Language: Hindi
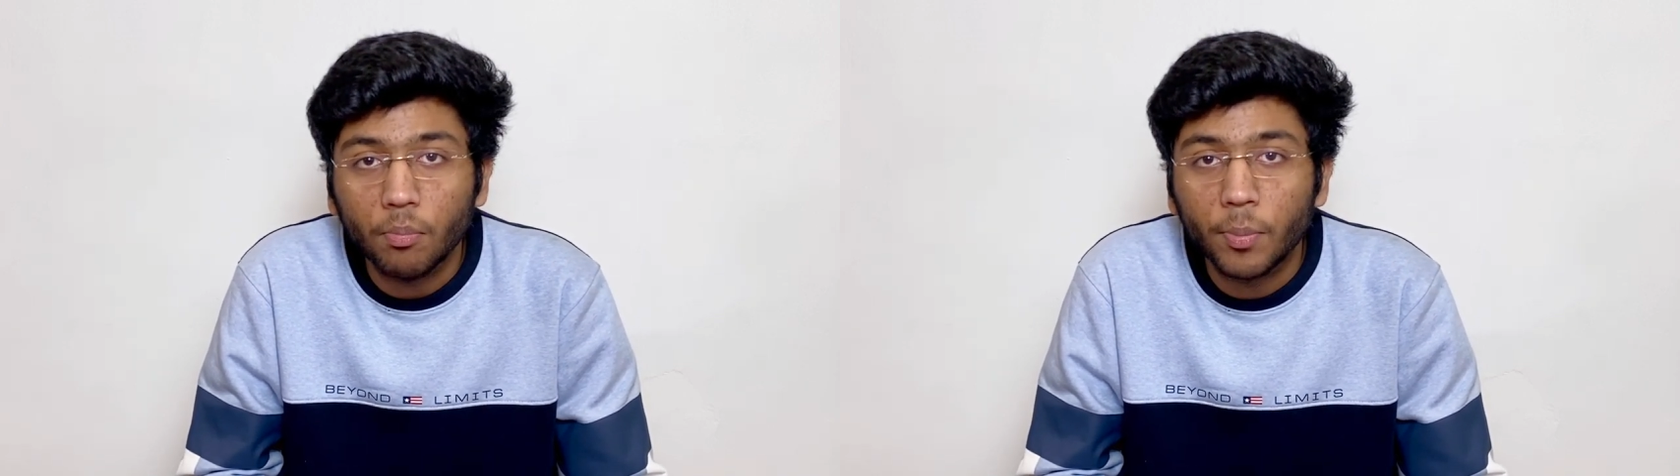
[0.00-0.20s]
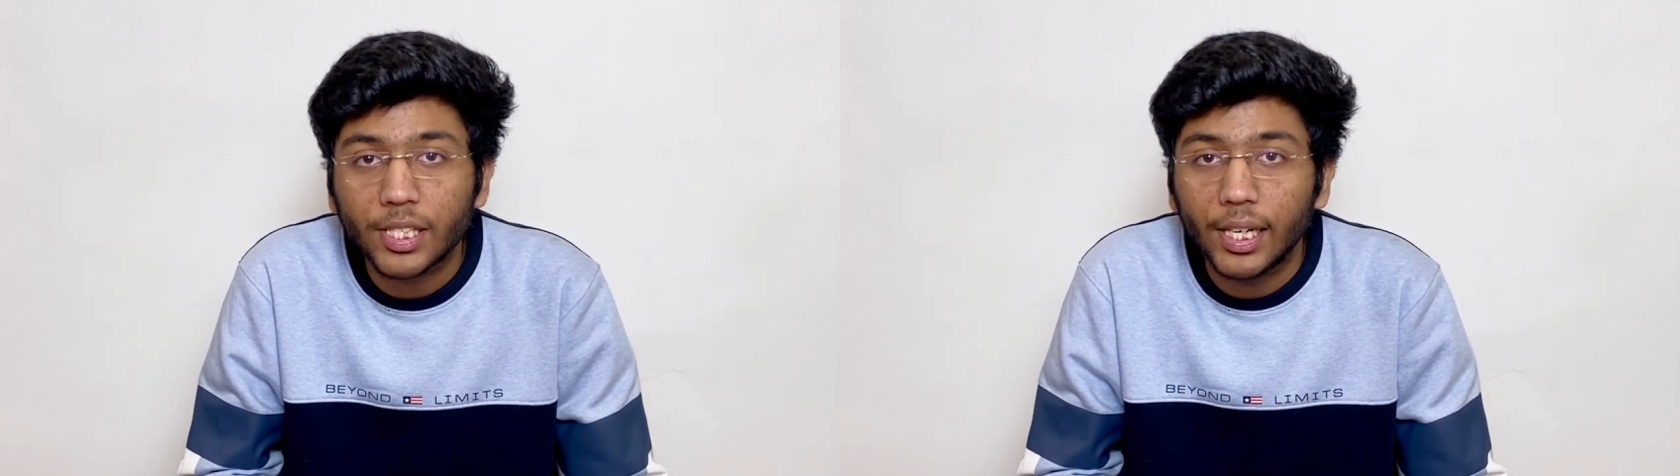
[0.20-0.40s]

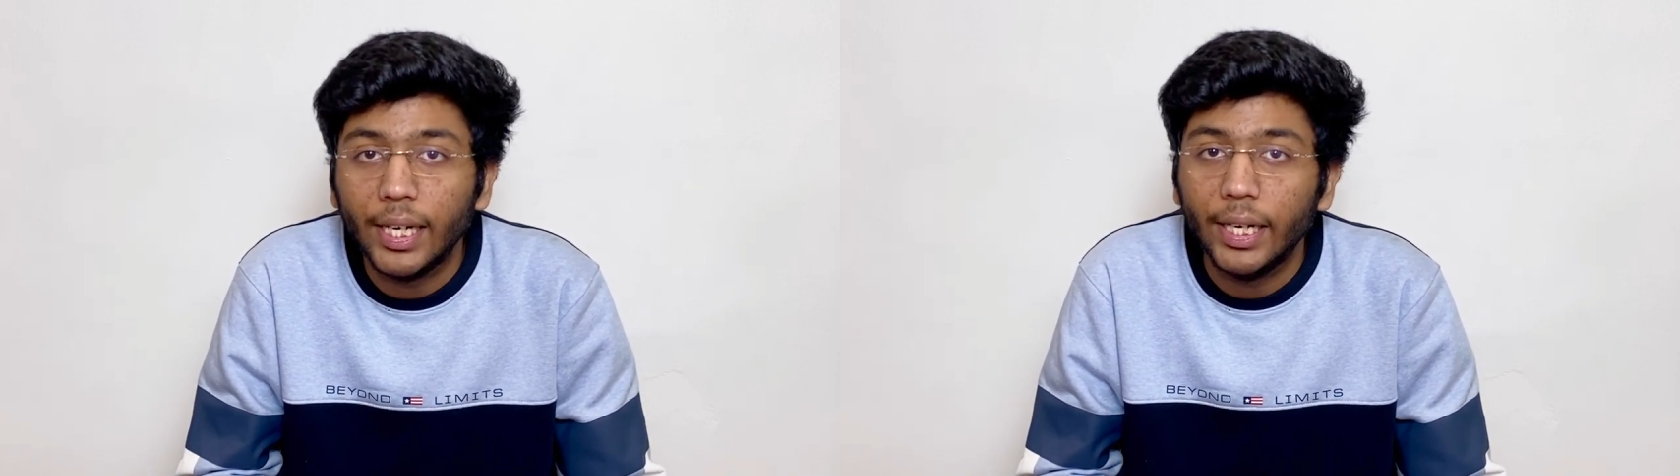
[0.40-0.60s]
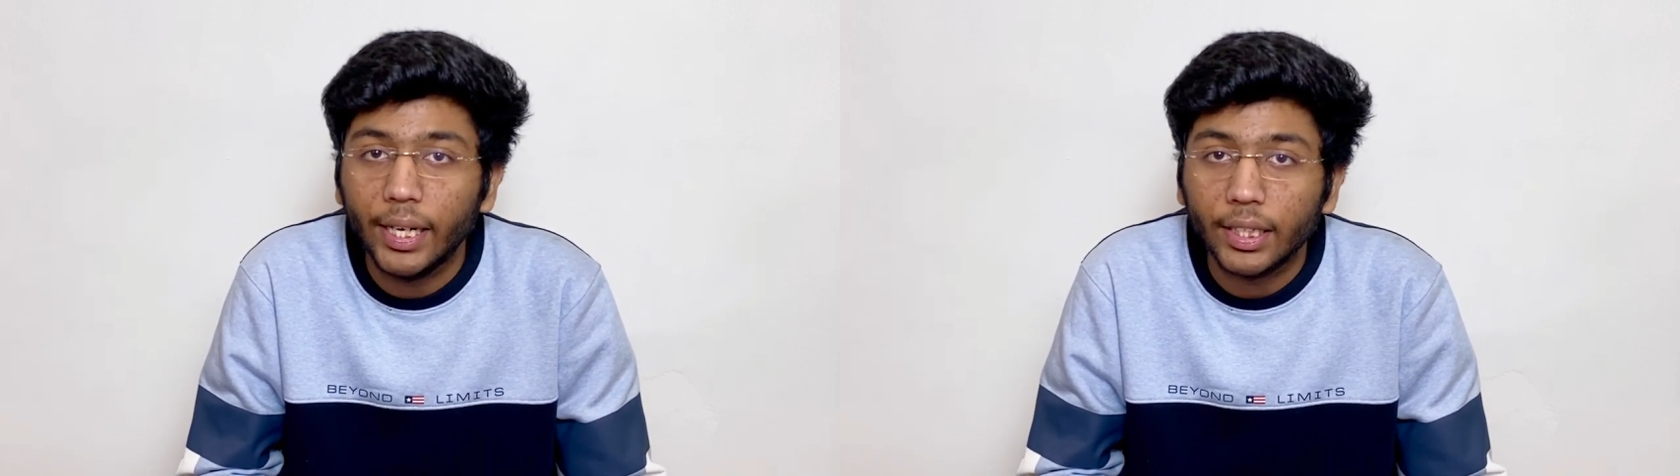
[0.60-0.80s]

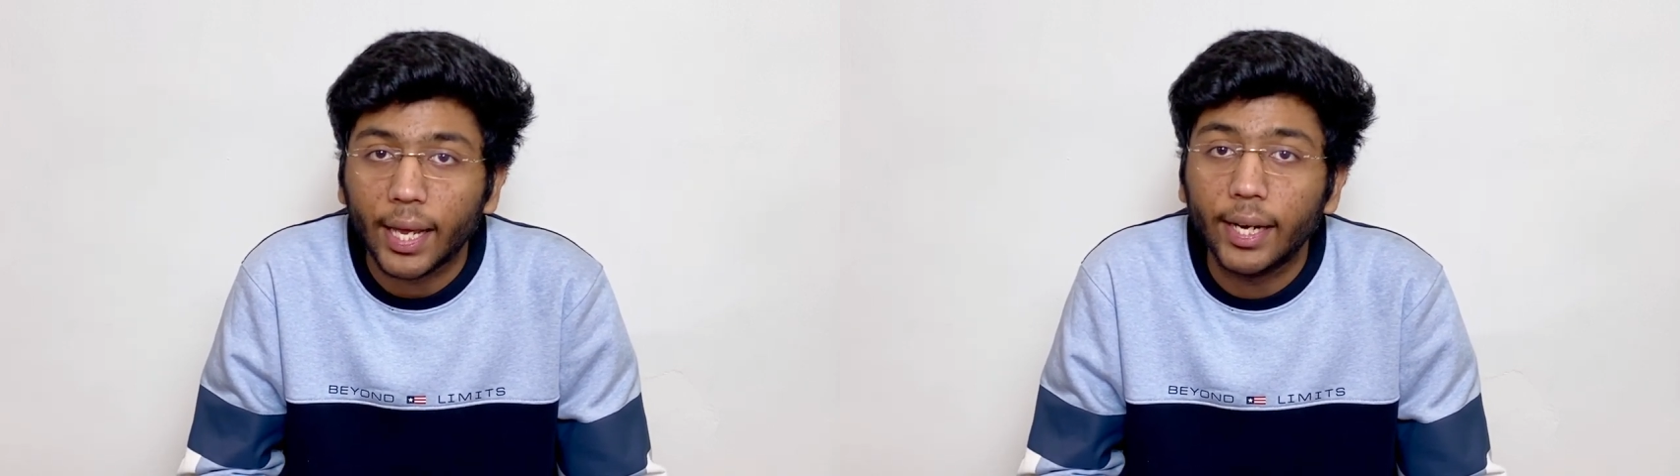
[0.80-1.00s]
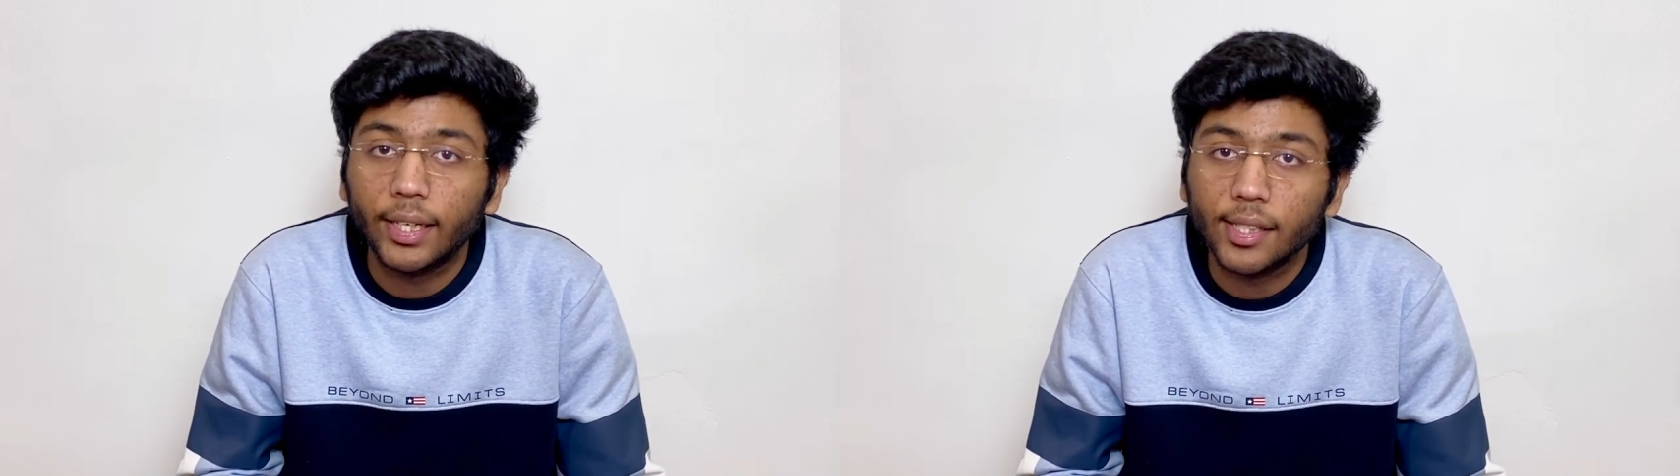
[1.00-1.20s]
मिसलीडिंग
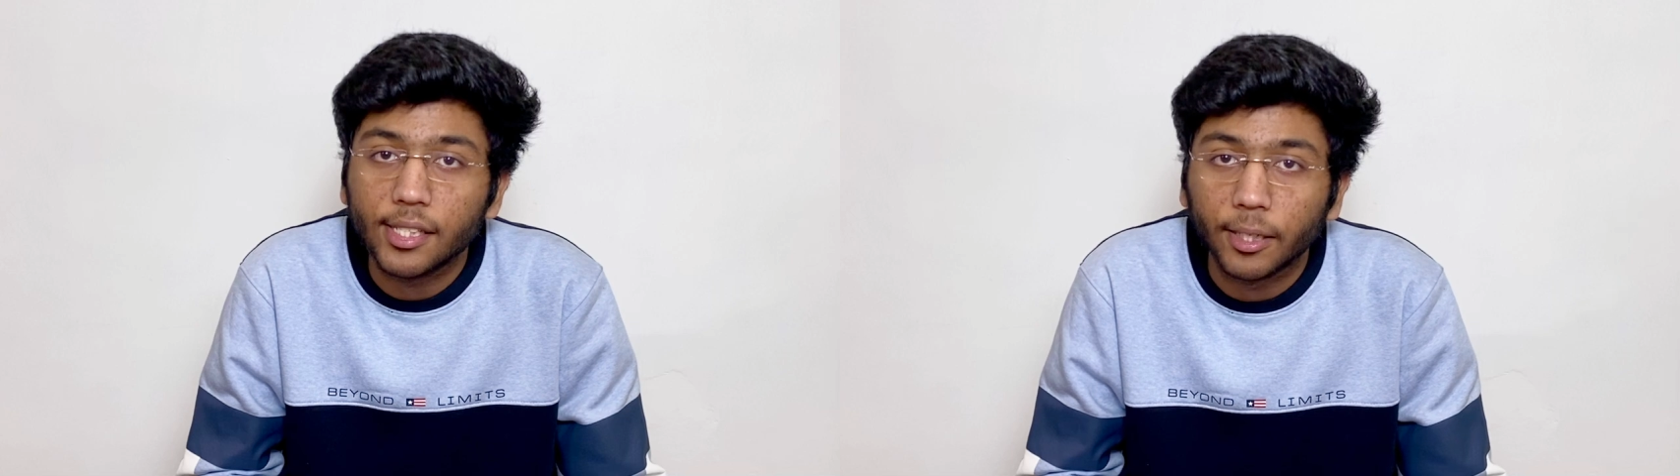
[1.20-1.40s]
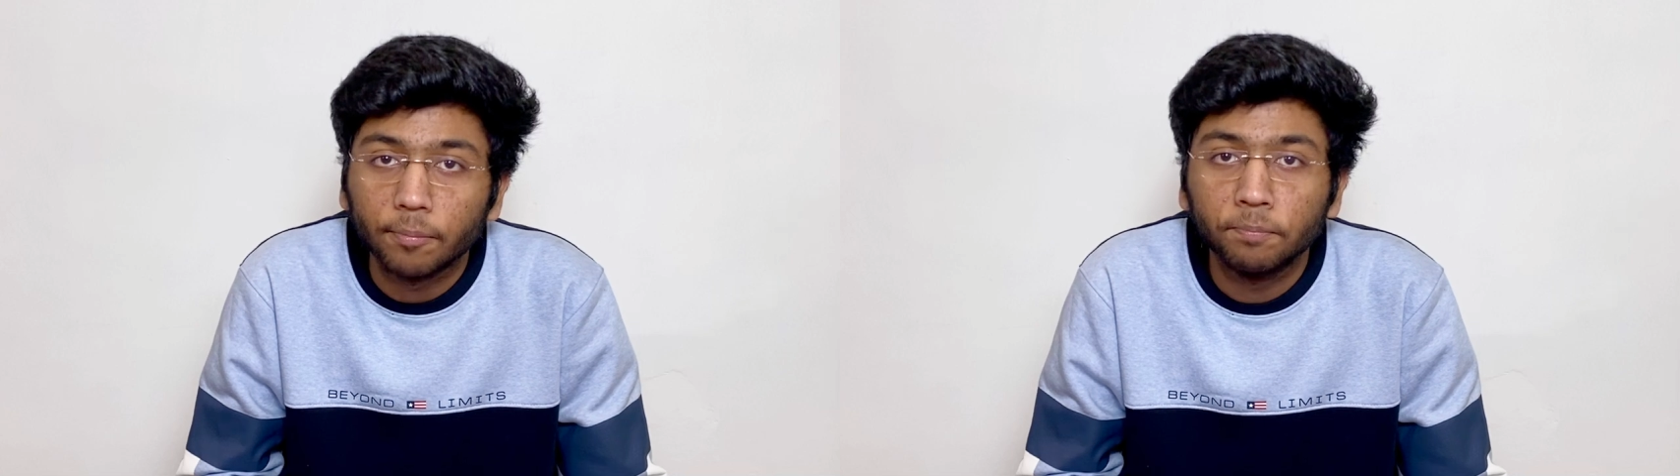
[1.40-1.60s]
टाइटल्स हैं